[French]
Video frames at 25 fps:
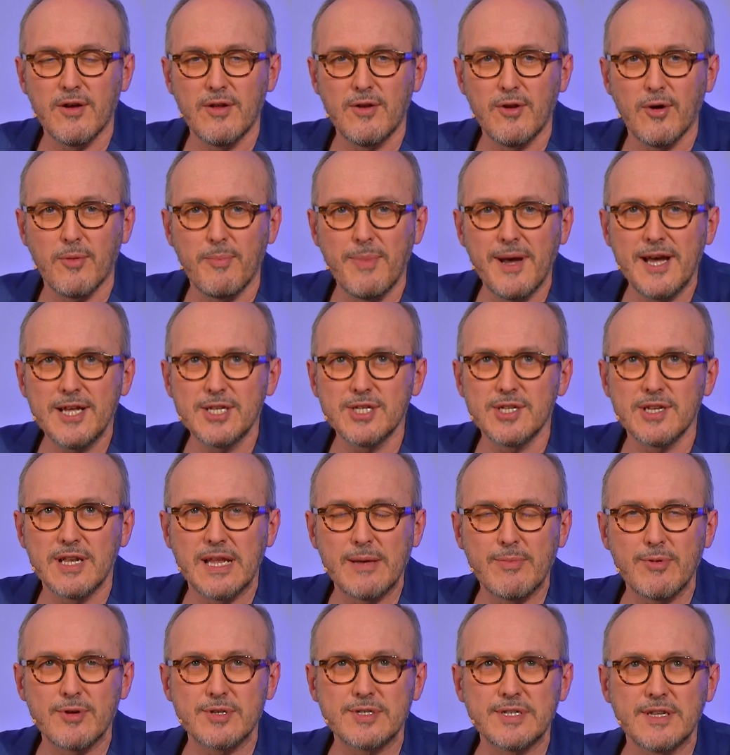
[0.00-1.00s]
euh, leur, badge
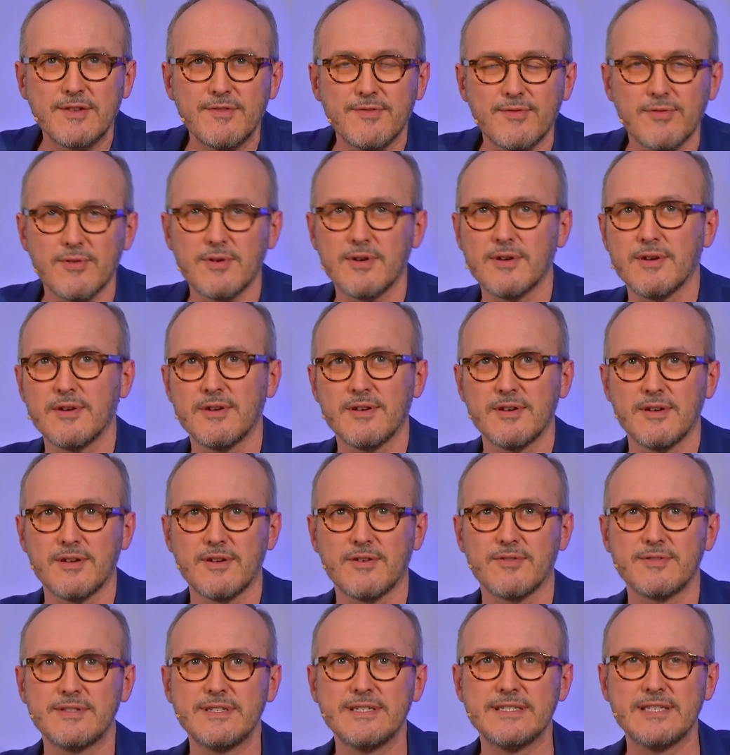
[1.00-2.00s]
la prochaine fois euh,
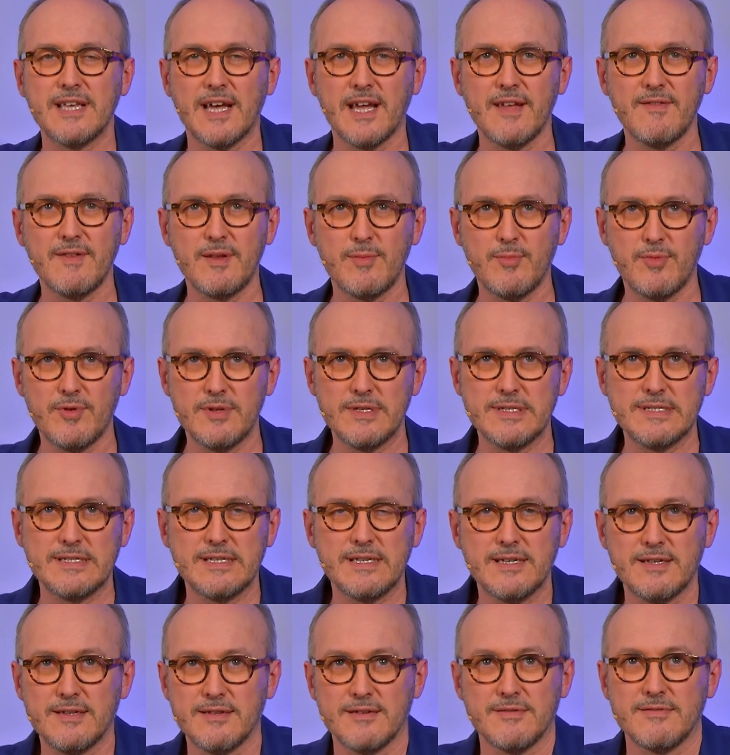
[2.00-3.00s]
quand ils arrivent, les
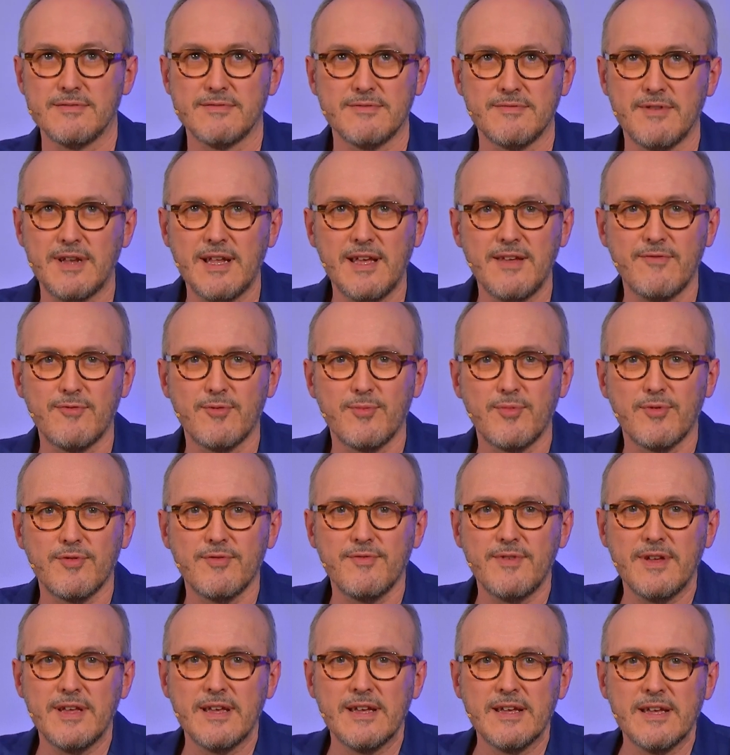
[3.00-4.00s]
policiers. voilà, il faut
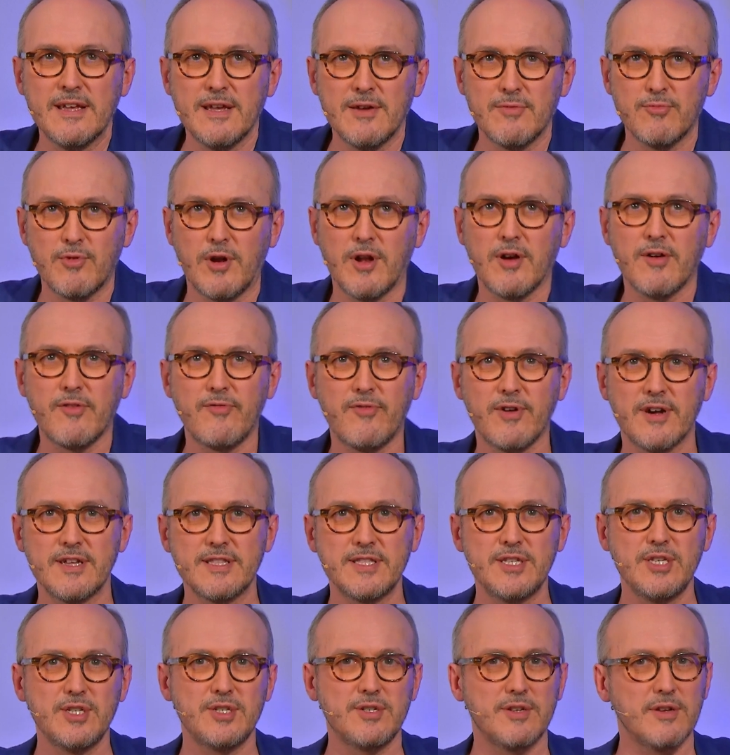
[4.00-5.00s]
prouver. Ou alors, il faut un
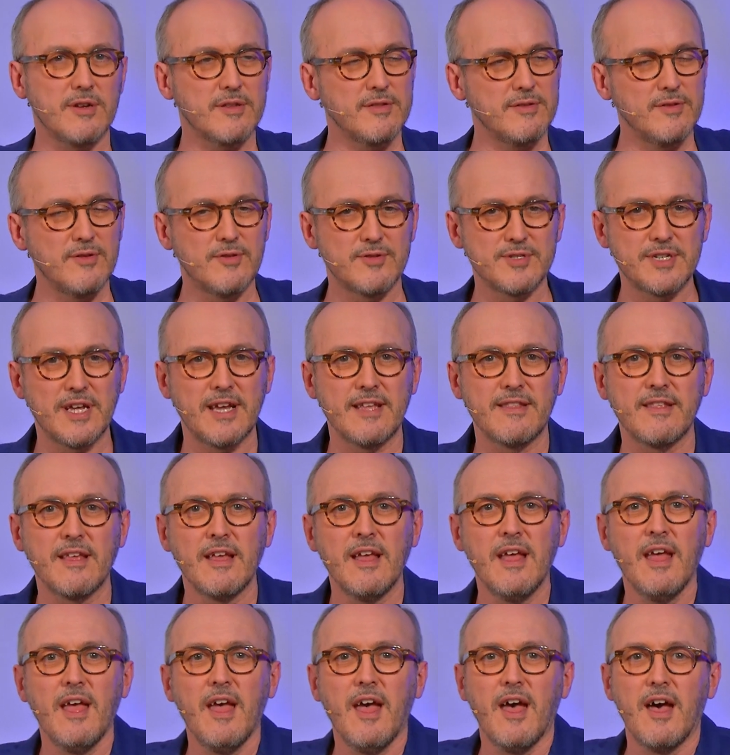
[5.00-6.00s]
t-shirt. Non, j'arrête.
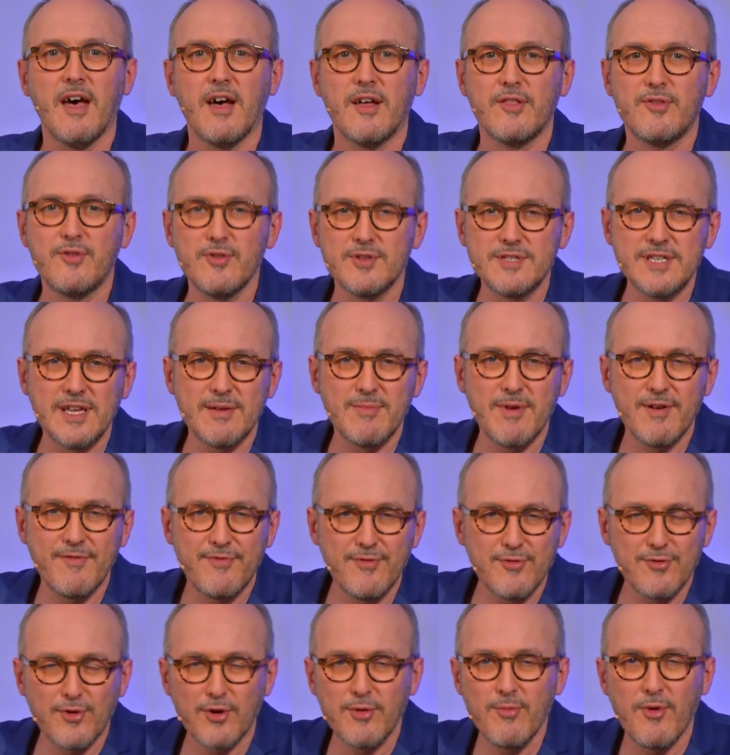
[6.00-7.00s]
Deuxième
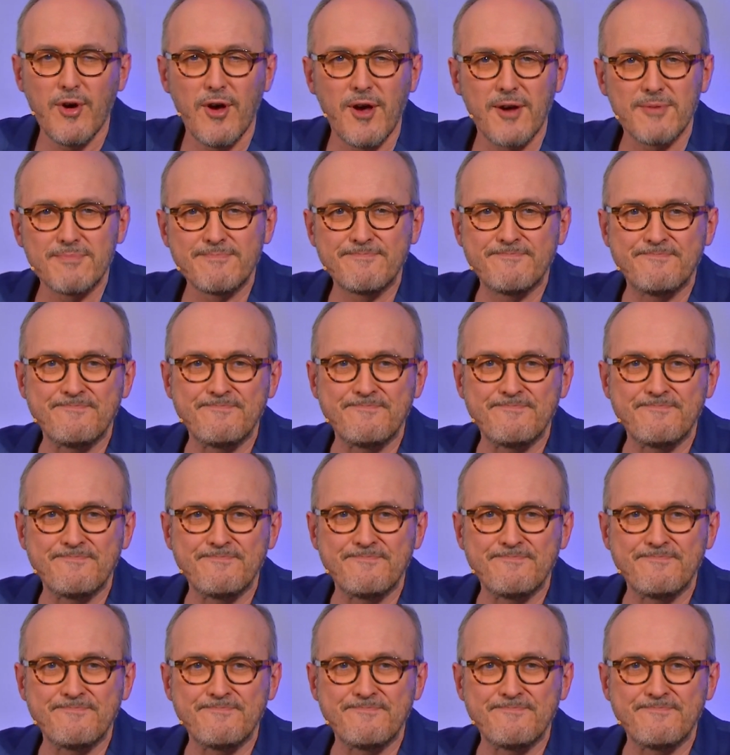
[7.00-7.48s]
info, rumeur.